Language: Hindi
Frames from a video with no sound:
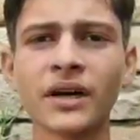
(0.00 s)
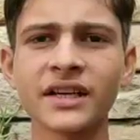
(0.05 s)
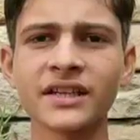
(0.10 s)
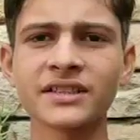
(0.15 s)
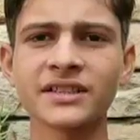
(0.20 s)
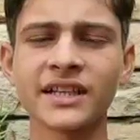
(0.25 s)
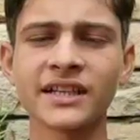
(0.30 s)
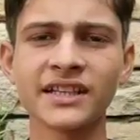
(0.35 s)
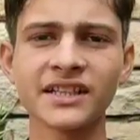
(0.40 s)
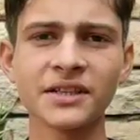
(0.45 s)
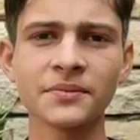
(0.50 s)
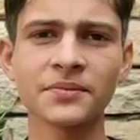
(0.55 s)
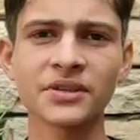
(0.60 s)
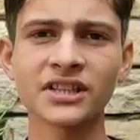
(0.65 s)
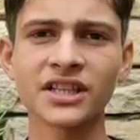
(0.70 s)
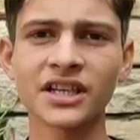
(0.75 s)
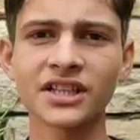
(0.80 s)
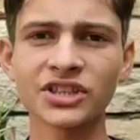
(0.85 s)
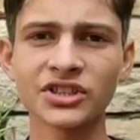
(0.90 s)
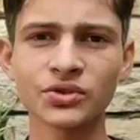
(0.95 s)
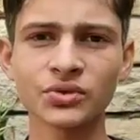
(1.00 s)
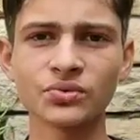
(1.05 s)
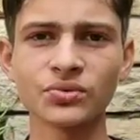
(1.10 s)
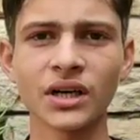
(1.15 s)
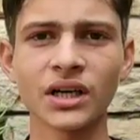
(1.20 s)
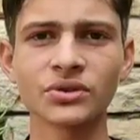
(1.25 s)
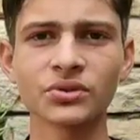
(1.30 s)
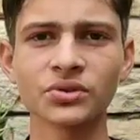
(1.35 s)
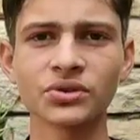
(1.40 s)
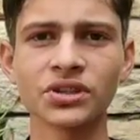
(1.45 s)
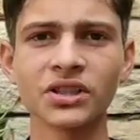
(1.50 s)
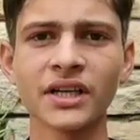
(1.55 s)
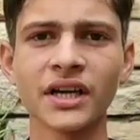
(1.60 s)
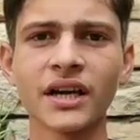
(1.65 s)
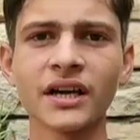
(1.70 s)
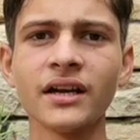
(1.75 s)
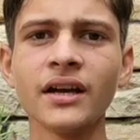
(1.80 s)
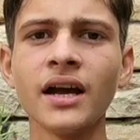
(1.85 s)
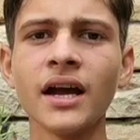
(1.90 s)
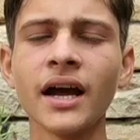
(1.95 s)
माने जाने की प्रथा की शुरुआत होती
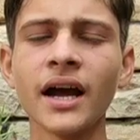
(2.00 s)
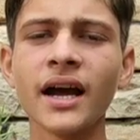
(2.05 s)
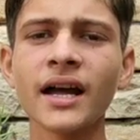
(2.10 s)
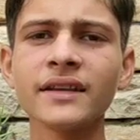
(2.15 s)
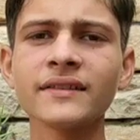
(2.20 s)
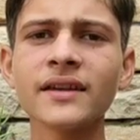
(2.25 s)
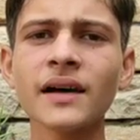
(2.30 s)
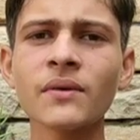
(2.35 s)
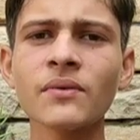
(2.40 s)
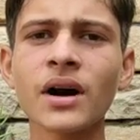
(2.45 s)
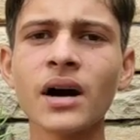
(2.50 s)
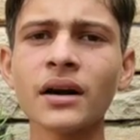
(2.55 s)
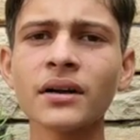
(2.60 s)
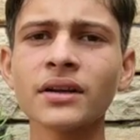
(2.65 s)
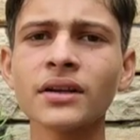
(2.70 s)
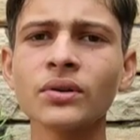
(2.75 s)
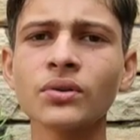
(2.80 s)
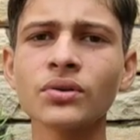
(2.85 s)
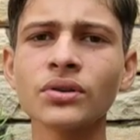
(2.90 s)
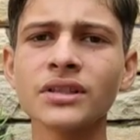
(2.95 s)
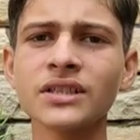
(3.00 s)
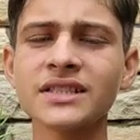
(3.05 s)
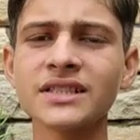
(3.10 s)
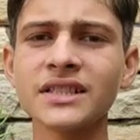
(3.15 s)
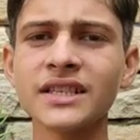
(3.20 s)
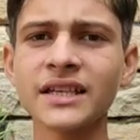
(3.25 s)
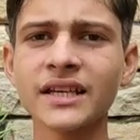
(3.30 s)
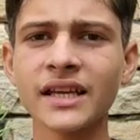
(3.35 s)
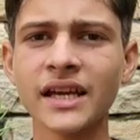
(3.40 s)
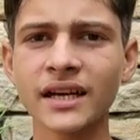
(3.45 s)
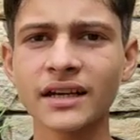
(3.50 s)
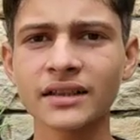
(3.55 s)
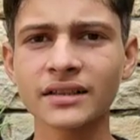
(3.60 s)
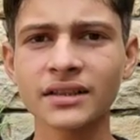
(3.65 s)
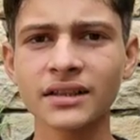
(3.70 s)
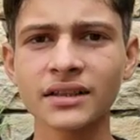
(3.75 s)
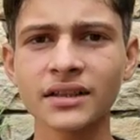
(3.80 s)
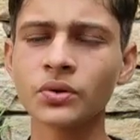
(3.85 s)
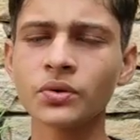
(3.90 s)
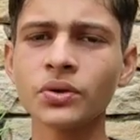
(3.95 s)
है ऐसा वहाँ के लोग इसलिए किया
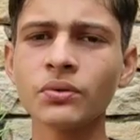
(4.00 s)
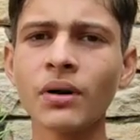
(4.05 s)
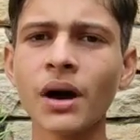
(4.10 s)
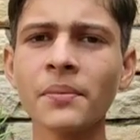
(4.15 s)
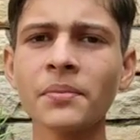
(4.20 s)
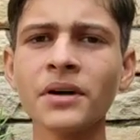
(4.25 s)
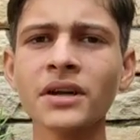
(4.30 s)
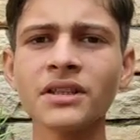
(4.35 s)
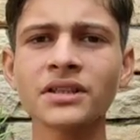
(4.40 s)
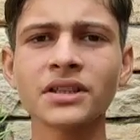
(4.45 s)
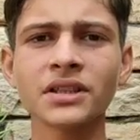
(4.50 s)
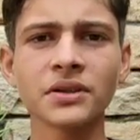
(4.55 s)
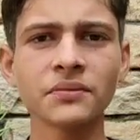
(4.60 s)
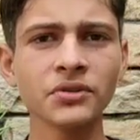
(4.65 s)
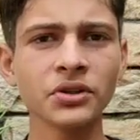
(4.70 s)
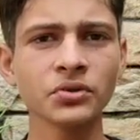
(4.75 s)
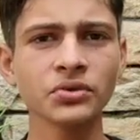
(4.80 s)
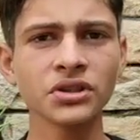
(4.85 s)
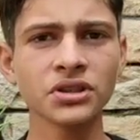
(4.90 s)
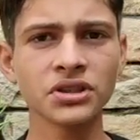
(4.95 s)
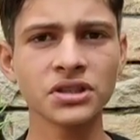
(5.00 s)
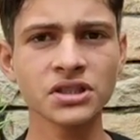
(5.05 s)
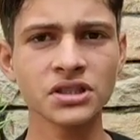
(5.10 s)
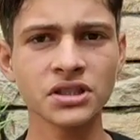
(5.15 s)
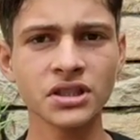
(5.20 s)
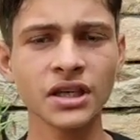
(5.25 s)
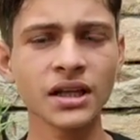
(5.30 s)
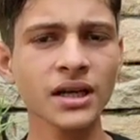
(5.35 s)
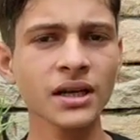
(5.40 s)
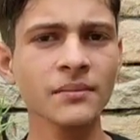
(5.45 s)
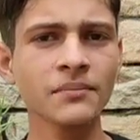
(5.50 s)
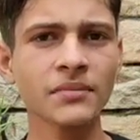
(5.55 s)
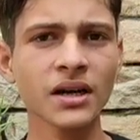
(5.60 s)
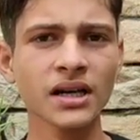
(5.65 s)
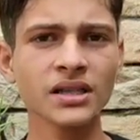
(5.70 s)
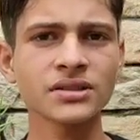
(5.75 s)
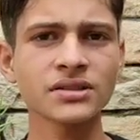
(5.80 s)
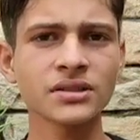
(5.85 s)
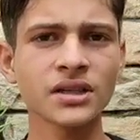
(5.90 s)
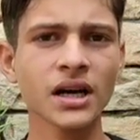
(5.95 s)
करते थे कि वहाँ पर एक देवी होती थी जिनका नाम
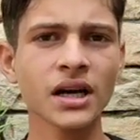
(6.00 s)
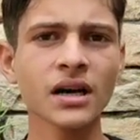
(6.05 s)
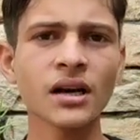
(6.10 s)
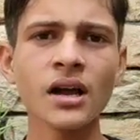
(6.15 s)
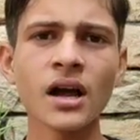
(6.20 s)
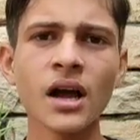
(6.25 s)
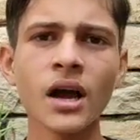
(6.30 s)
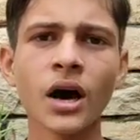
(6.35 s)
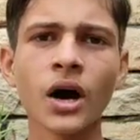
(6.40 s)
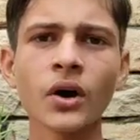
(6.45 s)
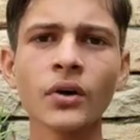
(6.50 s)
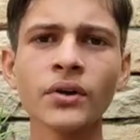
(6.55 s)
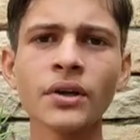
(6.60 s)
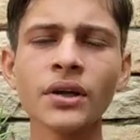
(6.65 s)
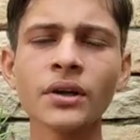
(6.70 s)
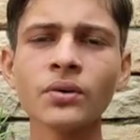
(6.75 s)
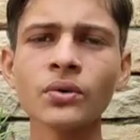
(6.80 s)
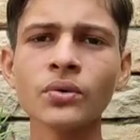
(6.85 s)
बास था और ये